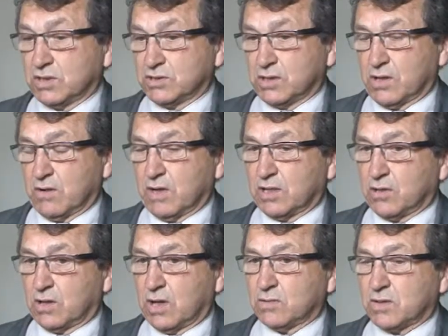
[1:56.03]
Regional
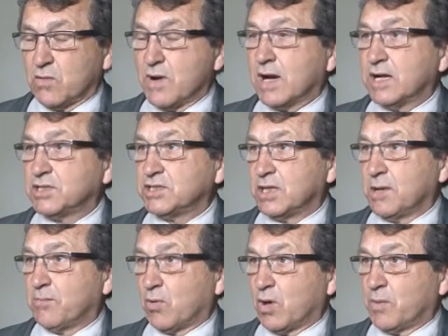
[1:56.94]
Eleitoral tem uma cartilha
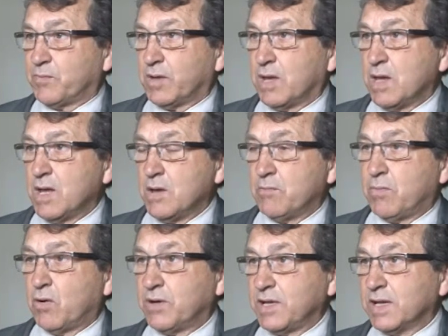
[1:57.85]
própria
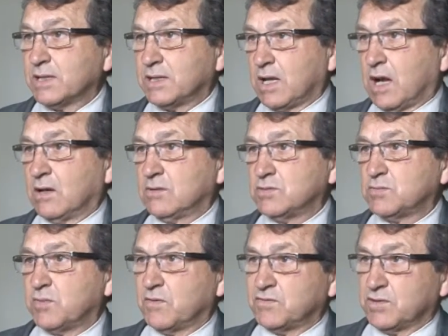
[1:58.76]
para orientar os
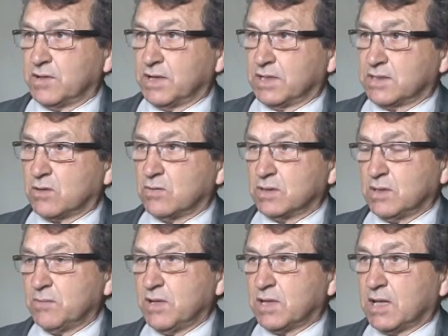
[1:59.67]
profissionais da
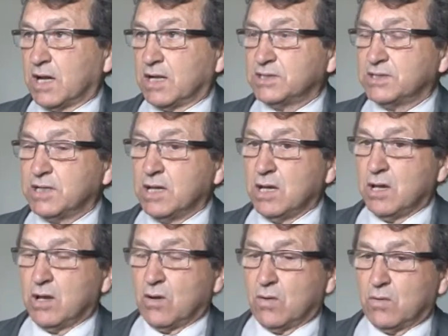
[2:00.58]
contabilidade,
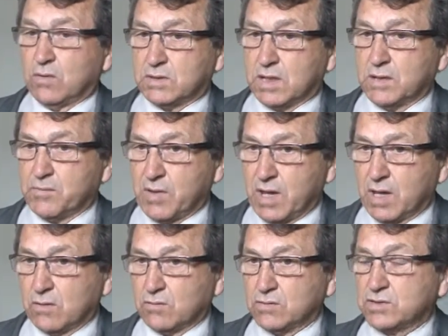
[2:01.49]
ou
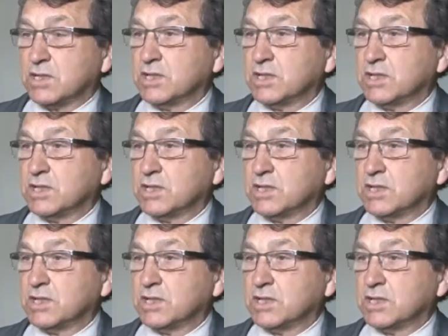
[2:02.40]
também os